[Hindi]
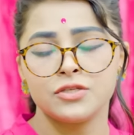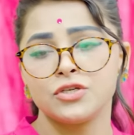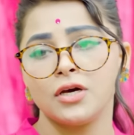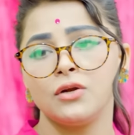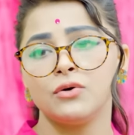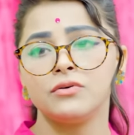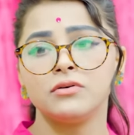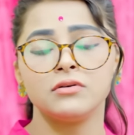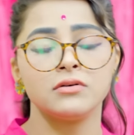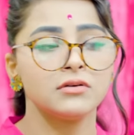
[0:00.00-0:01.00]
चलो
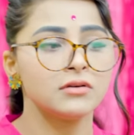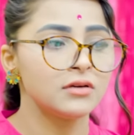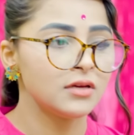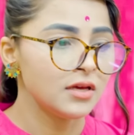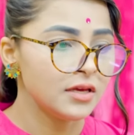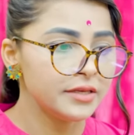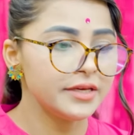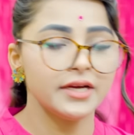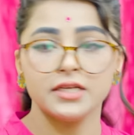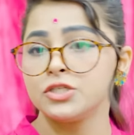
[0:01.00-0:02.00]

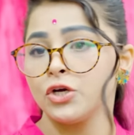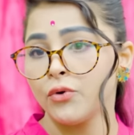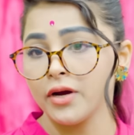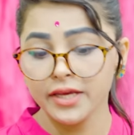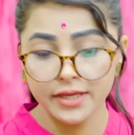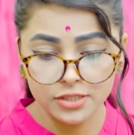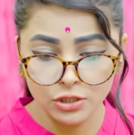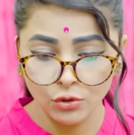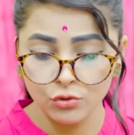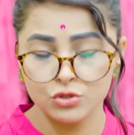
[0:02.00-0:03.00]
ये अच्छा हुआ कि
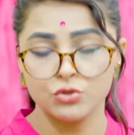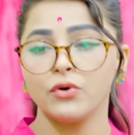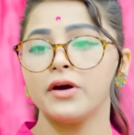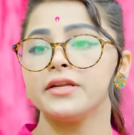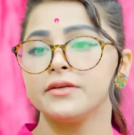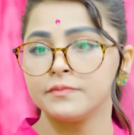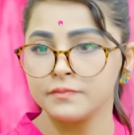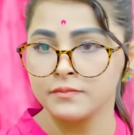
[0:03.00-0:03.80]
किसी को कुछ हुआ नहीं